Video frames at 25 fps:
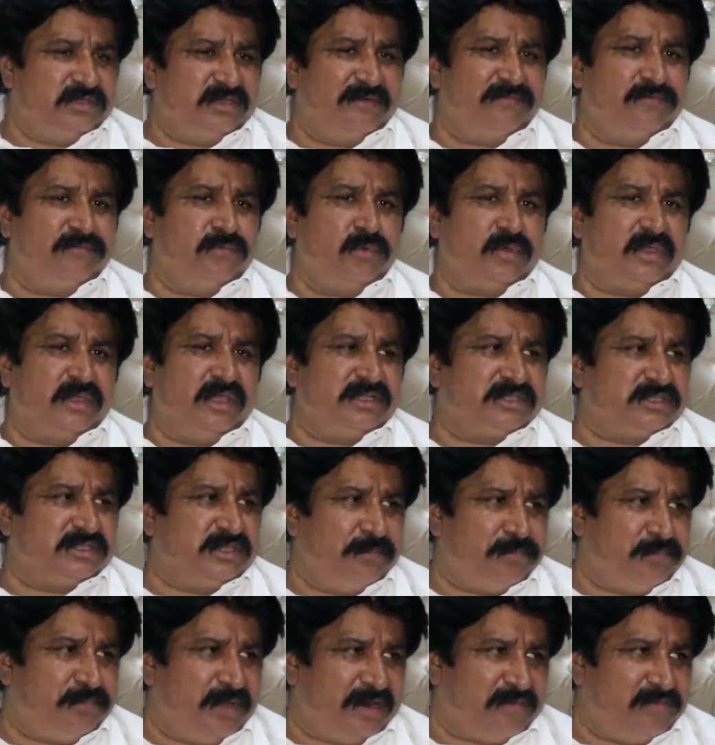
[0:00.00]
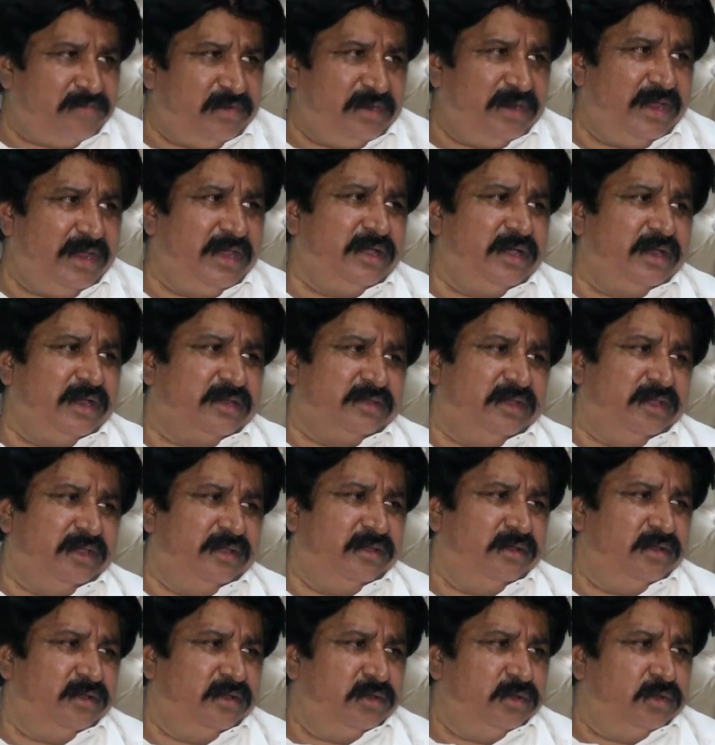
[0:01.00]
जब वो केस की पैरवी नहीं करते
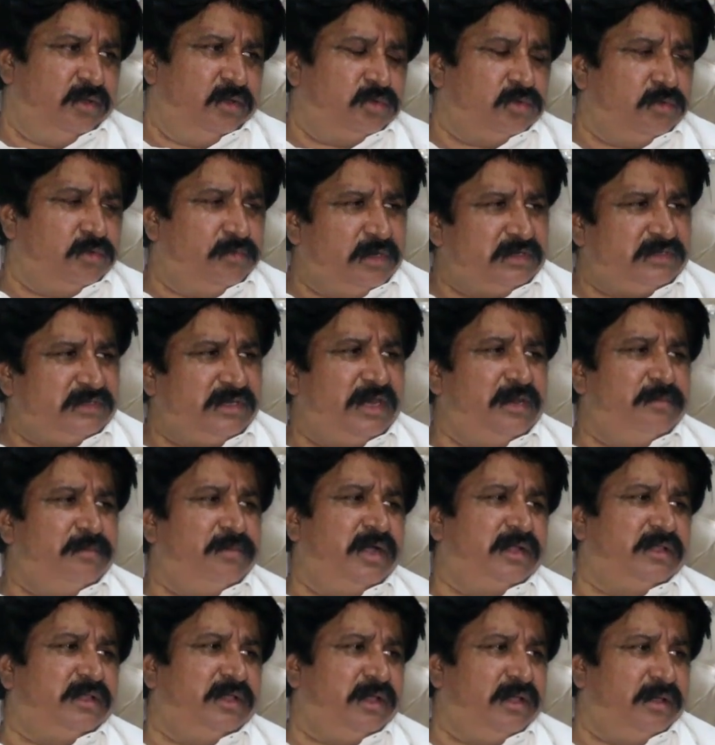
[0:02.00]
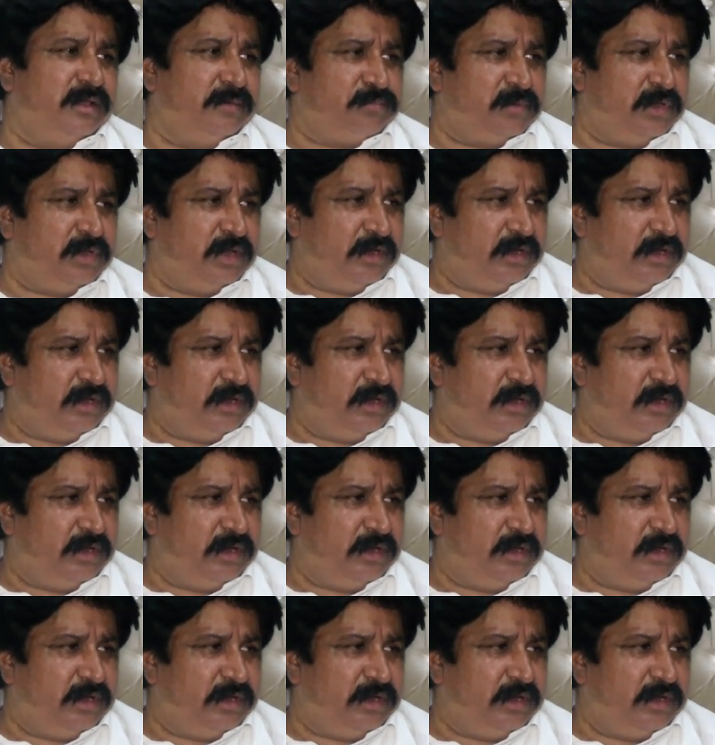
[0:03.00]
तो फिर जारी बात है